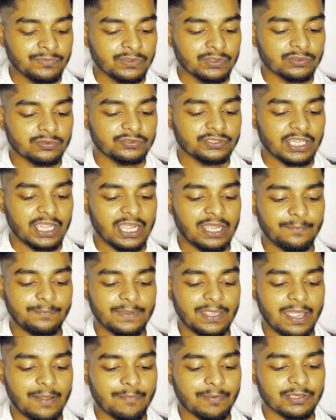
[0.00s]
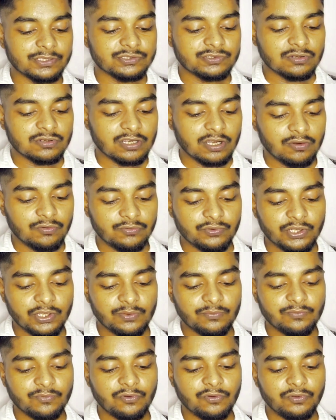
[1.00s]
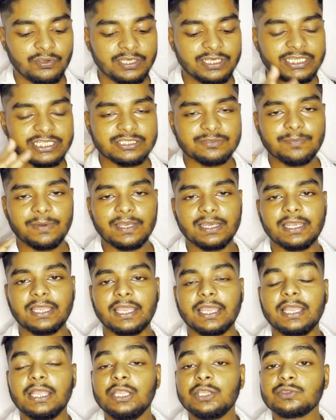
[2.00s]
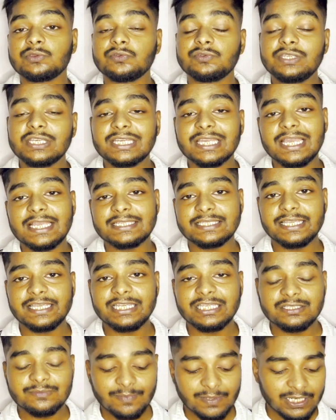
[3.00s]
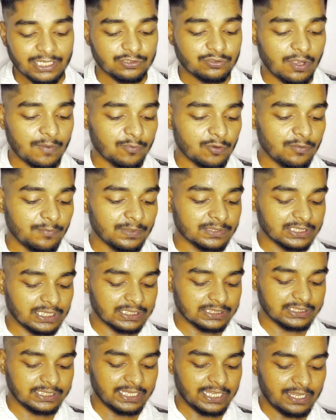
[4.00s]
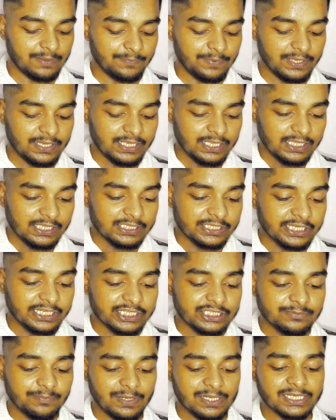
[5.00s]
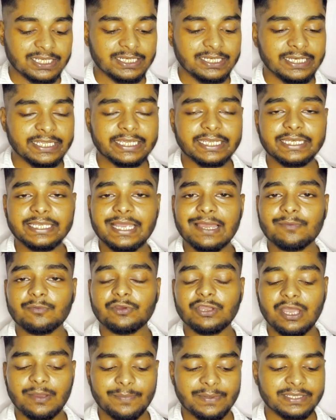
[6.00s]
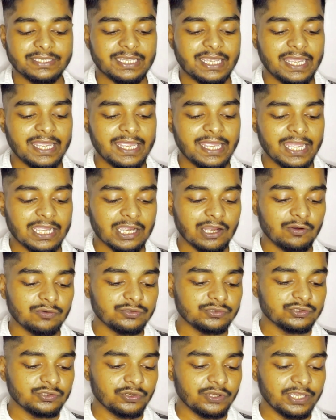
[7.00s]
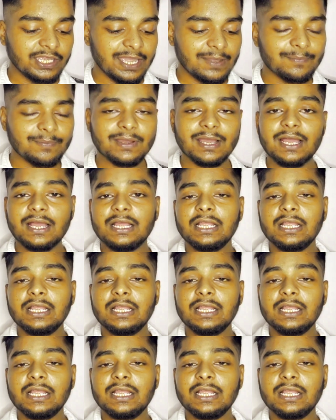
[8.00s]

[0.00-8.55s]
तो यहाँ पे आपका जो अकाउंट है वो एलिजिबल है तो ये कैसे एलिजिबल है तो आपको बताते हैं यहाँ पे एलिजिबल करने के लिए आपको यहाँ पे क्या है अकाउंट जो है आपका